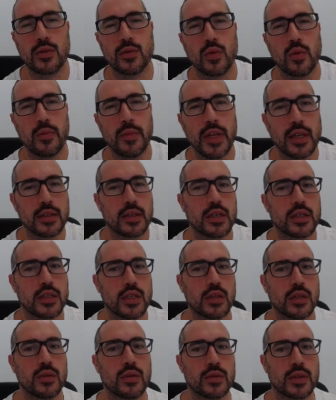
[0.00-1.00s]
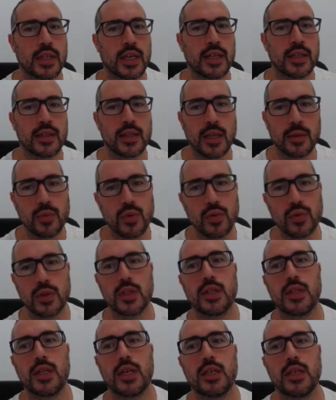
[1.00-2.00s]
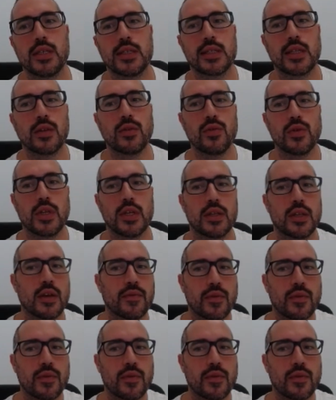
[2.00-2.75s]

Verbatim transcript: con 2330 punti dagli Stati Uniti,